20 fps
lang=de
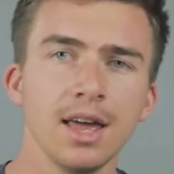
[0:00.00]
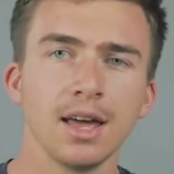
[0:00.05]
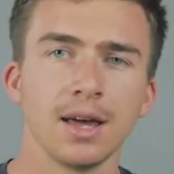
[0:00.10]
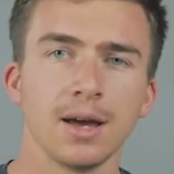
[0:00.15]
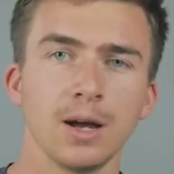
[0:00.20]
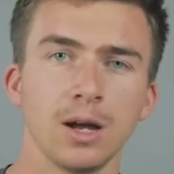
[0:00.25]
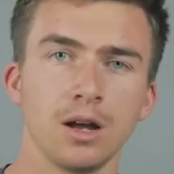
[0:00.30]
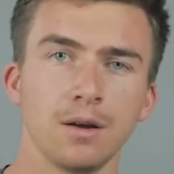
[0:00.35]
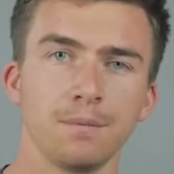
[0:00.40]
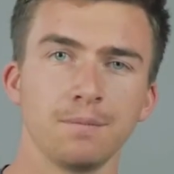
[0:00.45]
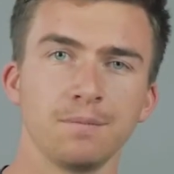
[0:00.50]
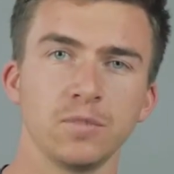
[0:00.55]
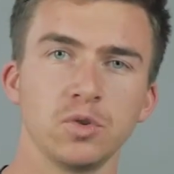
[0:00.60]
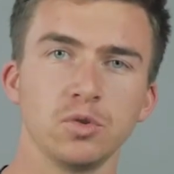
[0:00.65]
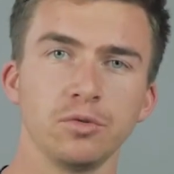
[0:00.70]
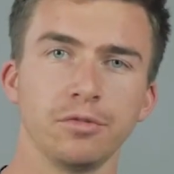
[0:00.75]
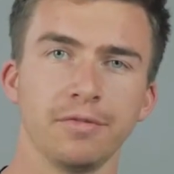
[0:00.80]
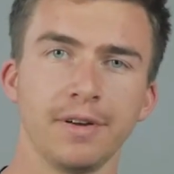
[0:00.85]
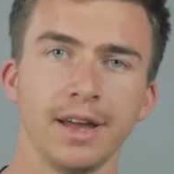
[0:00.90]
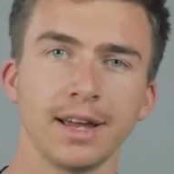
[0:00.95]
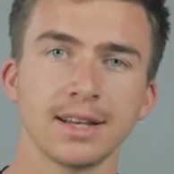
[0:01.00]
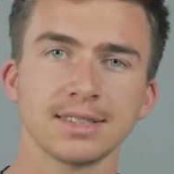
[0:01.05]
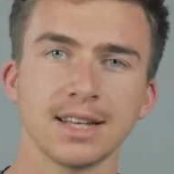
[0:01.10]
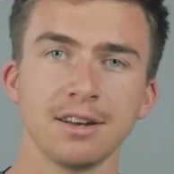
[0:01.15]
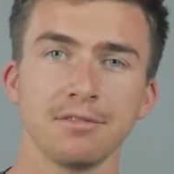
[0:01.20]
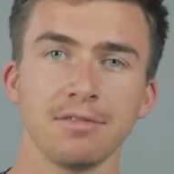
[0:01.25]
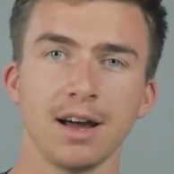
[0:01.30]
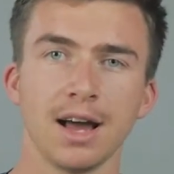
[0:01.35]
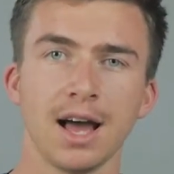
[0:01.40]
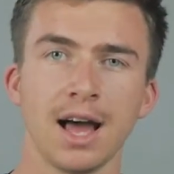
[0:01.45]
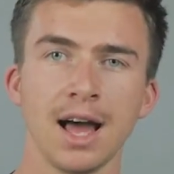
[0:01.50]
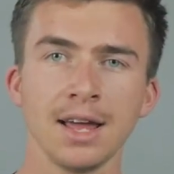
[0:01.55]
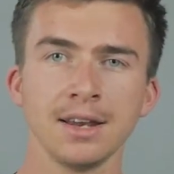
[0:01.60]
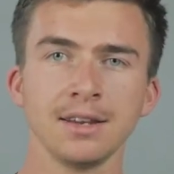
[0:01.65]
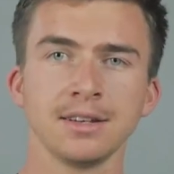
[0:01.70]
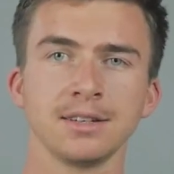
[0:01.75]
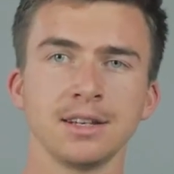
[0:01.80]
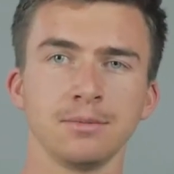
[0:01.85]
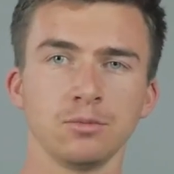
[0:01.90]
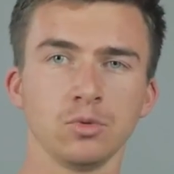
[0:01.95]
Ähm, du fängst einfach an,
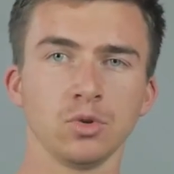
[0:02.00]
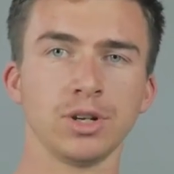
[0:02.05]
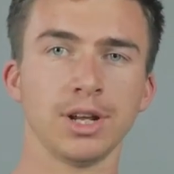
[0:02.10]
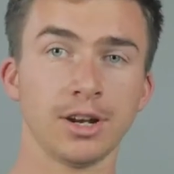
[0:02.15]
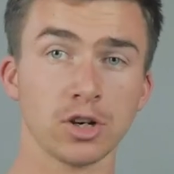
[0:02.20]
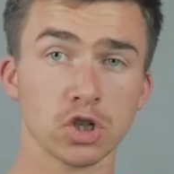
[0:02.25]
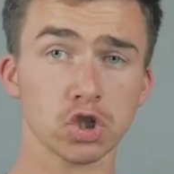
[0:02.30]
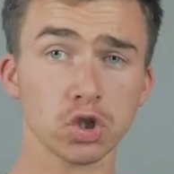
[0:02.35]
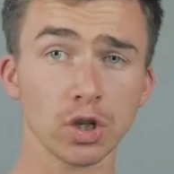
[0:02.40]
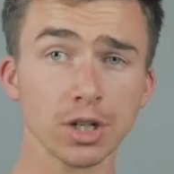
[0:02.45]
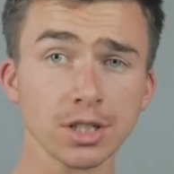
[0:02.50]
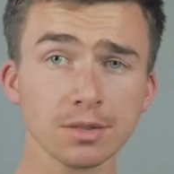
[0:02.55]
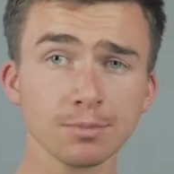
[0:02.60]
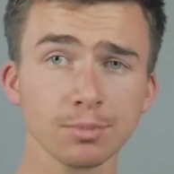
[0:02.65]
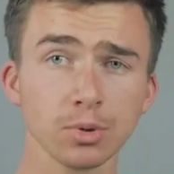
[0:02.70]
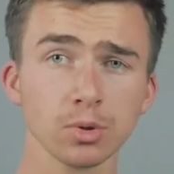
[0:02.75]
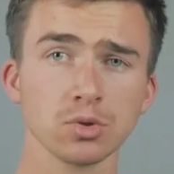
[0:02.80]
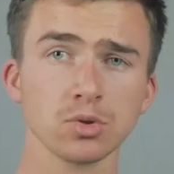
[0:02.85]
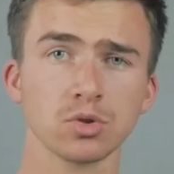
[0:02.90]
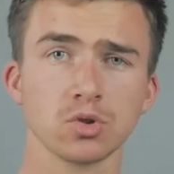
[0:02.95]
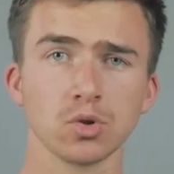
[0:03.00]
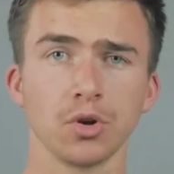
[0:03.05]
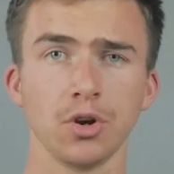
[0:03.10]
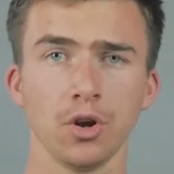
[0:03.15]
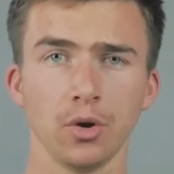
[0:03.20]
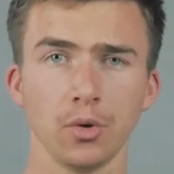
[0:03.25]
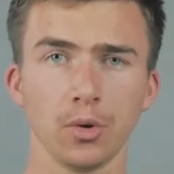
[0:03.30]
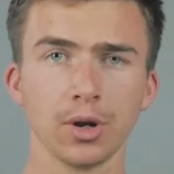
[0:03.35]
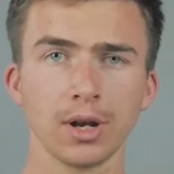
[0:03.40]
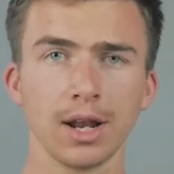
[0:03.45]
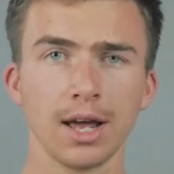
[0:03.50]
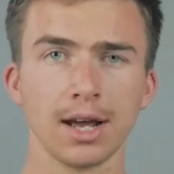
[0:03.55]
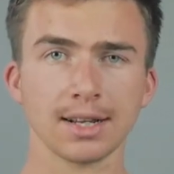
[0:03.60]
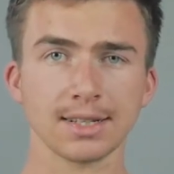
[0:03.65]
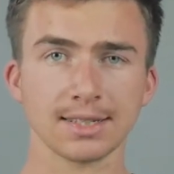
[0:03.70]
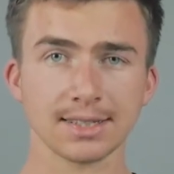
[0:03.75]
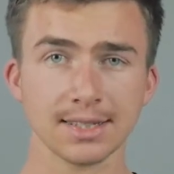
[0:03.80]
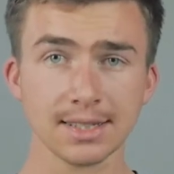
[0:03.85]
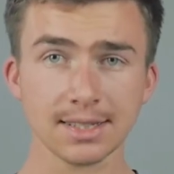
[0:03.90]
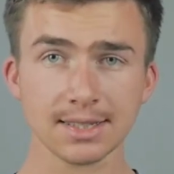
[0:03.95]
indem du in deiner stolzen Position in der
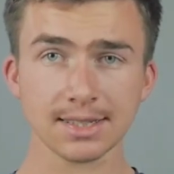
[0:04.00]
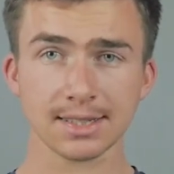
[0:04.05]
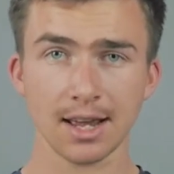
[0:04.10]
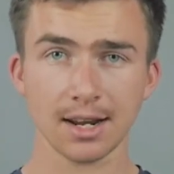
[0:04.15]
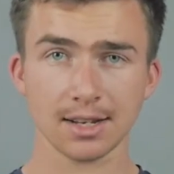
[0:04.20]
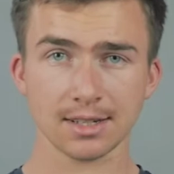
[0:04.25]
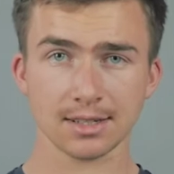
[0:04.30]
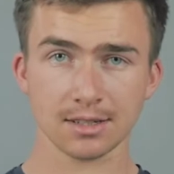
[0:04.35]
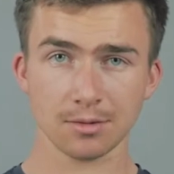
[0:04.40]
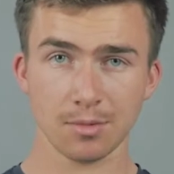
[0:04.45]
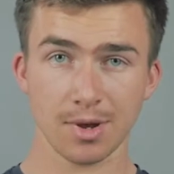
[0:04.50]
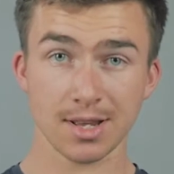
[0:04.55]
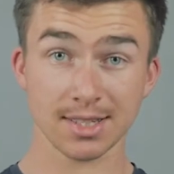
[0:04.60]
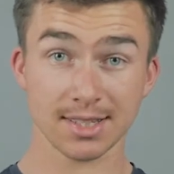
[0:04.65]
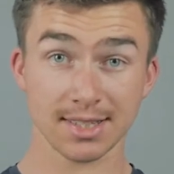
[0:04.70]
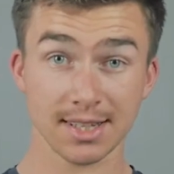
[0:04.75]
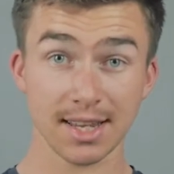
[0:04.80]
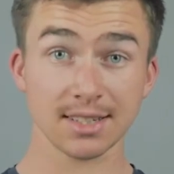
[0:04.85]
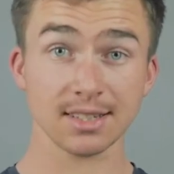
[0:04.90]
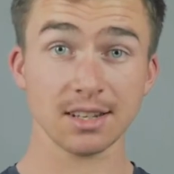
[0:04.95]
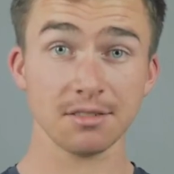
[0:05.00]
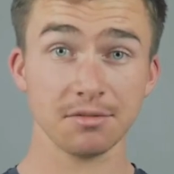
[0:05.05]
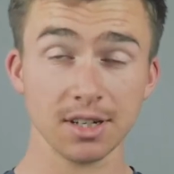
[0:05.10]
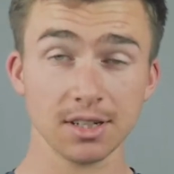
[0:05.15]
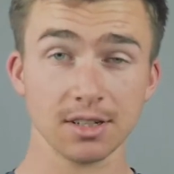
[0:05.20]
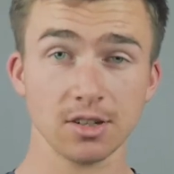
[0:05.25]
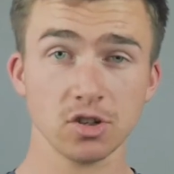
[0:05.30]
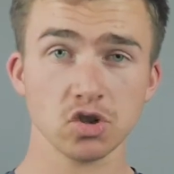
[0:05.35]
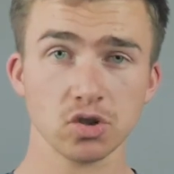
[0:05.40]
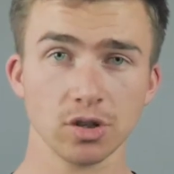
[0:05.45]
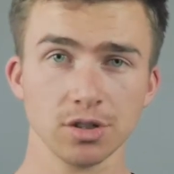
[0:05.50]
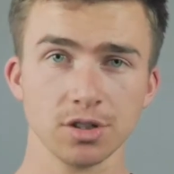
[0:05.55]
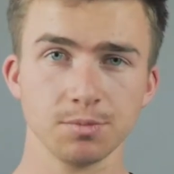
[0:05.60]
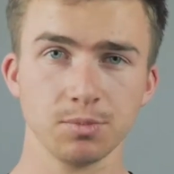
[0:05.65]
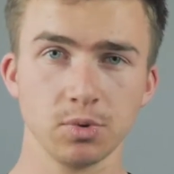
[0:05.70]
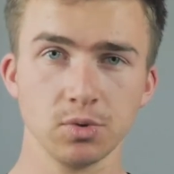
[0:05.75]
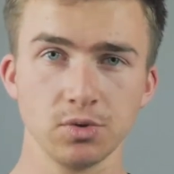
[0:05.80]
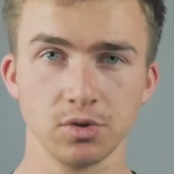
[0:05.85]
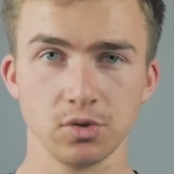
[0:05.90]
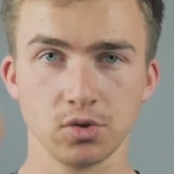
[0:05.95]
Rücklage sitzt. Ja, das ist immer sehr, sehr wichtig. Stolze
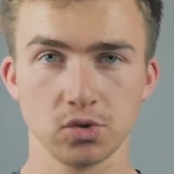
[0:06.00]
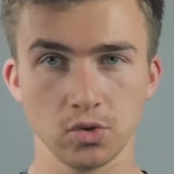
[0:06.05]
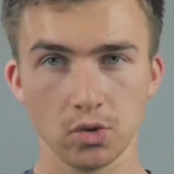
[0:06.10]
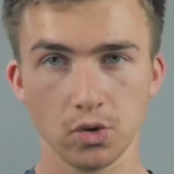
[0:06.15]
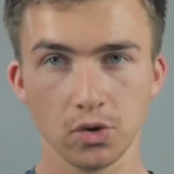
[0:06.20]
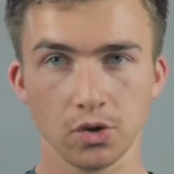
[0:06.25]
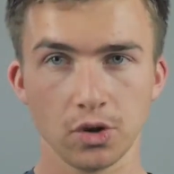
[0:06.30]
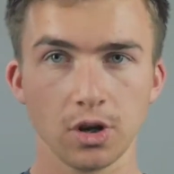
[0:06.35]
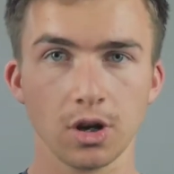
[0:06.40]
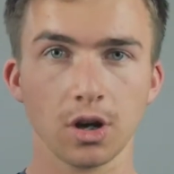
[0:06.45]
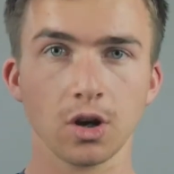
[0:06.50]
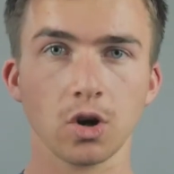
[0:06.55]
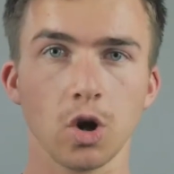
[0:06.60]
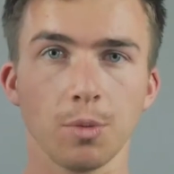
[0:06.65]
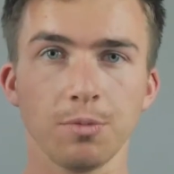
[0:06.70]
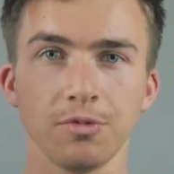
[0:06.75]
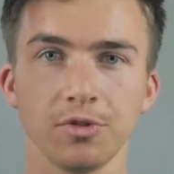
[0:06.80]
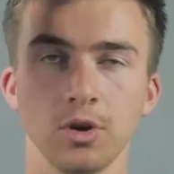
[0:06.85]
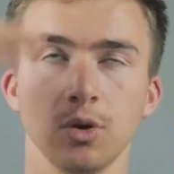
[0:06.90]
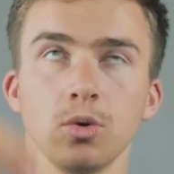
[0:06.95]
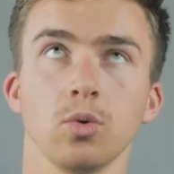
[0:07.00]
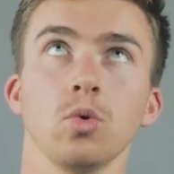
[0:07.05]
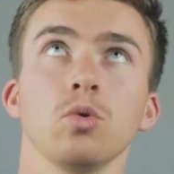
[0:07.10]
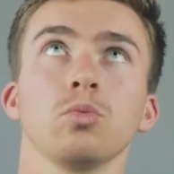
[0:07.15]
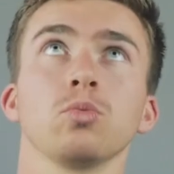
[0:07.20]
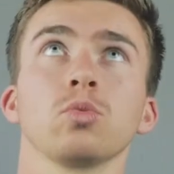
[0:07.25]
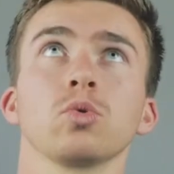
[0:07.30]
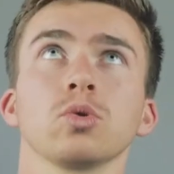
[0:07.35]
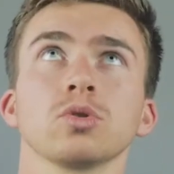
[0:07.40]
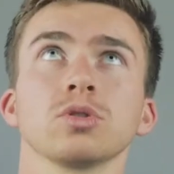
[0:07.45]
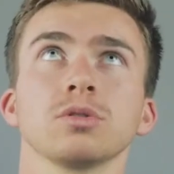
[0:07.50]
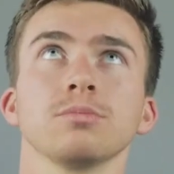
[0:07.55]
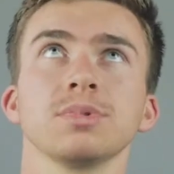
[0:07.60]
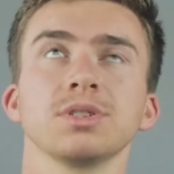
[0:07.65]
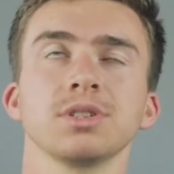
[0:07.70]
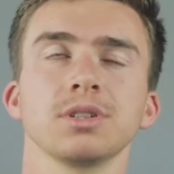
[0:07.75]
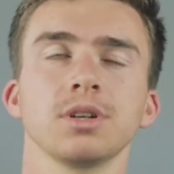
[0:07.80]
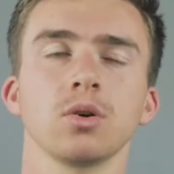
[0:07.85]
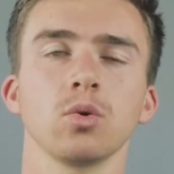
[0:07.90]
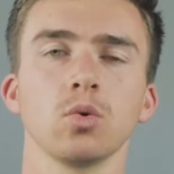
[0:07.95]
Position, ja, Kopf nach oben, guckst ein
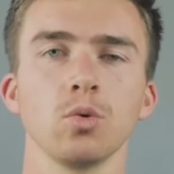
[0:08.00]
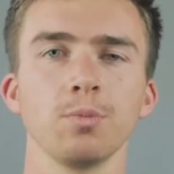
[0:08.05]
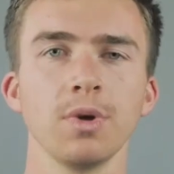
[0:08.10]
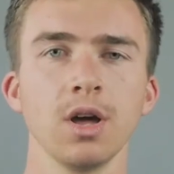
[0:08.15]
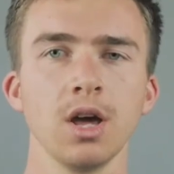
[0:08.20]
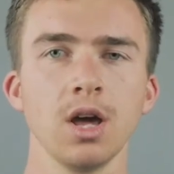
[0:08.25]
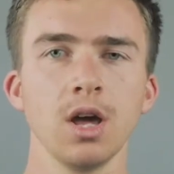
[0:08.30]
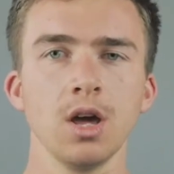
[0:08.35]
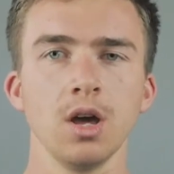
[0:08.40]
bisschen nach oben.